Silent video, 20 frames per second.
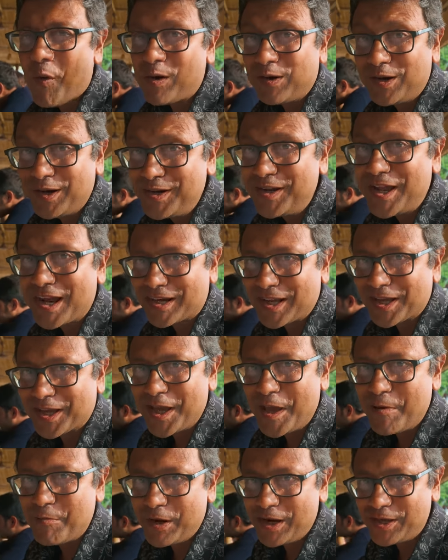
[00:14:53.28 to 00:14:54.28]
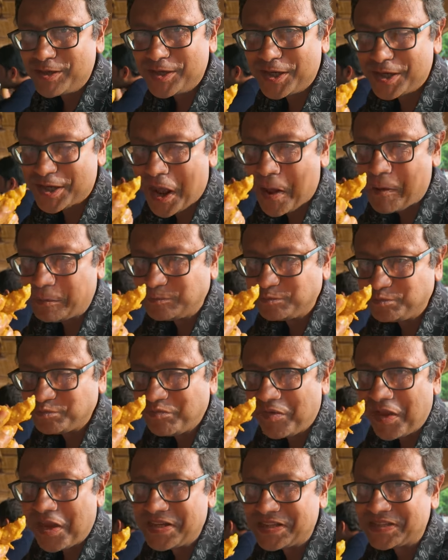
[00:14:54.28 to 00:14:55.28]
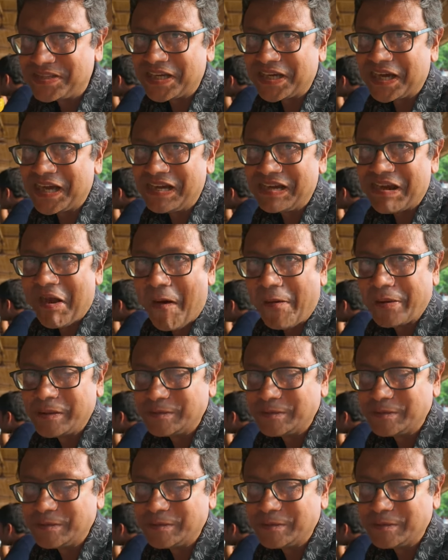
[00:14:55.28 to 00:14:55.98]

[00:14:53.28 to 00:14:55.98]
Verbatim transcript: অলরেডি একটা খেয়ে ফেলেছি এটা সেকেন্ড